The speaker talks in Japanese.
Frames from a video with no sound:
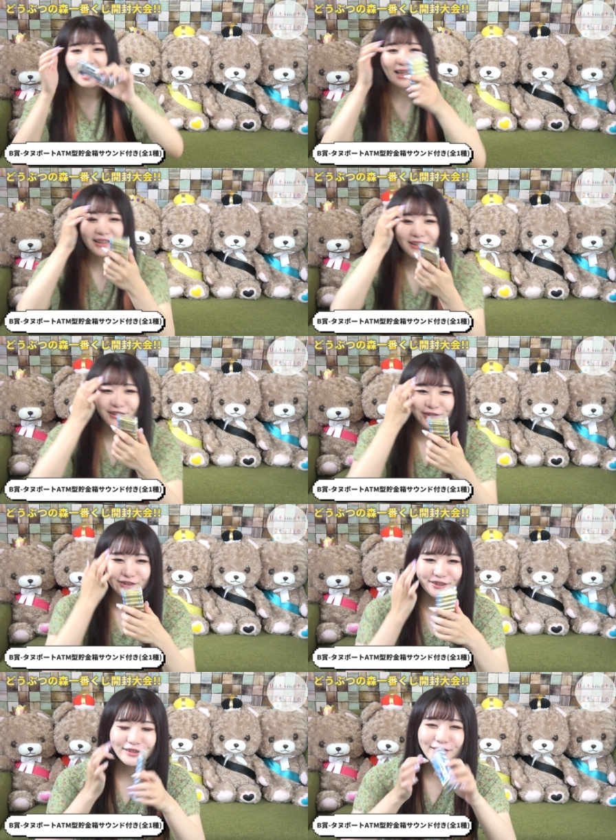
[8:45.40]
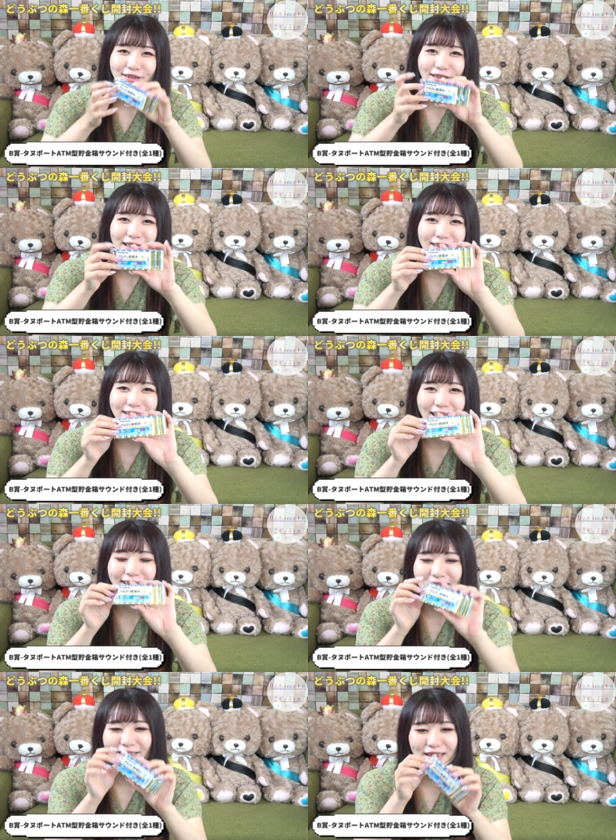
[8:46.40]
はい、優秀。炭
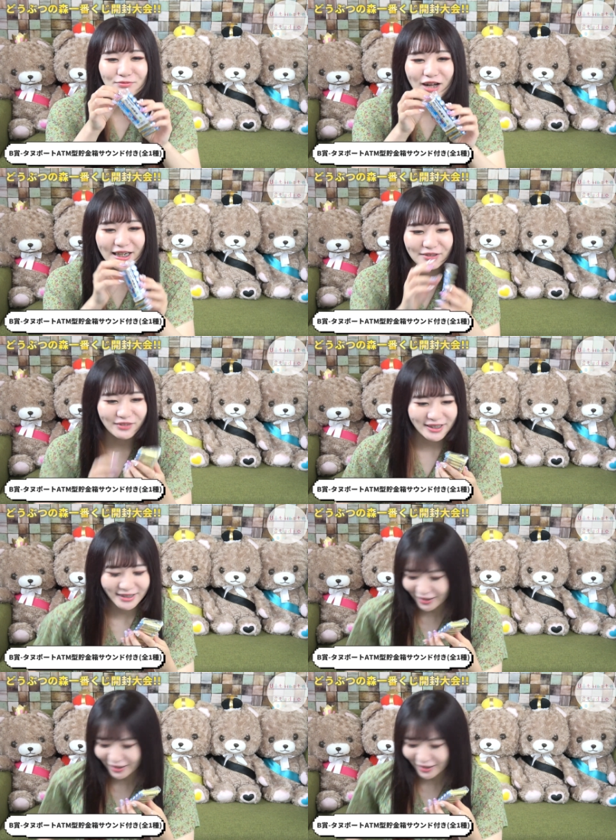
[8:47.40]
酸電池もありまし